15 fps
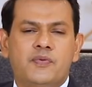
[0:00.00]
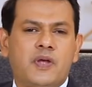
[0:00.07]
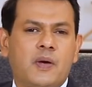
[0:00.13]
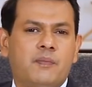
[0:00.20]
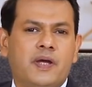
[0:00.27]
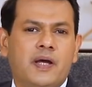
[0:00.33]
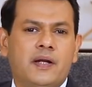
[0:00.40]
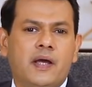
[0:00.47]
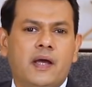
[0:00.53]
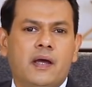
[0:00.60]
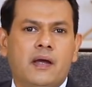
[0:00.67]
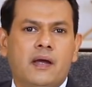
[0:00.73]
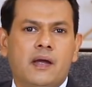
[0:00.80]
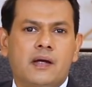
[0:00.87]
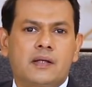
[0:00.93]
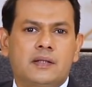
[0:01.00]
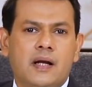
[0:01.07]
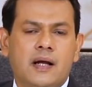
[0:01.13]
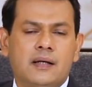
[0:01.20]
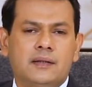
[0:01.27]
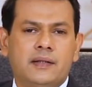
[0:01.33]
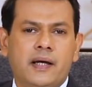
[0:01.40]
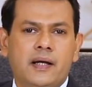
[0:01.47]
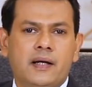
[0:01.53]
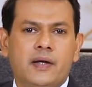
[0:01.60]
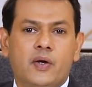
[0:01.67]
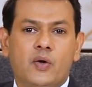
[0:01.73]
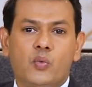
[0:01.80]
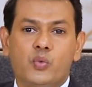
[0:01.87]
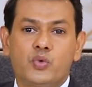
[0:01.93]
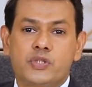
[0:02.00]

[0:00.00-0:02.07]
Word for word: सबके लिए एक दरख्त है लेकिन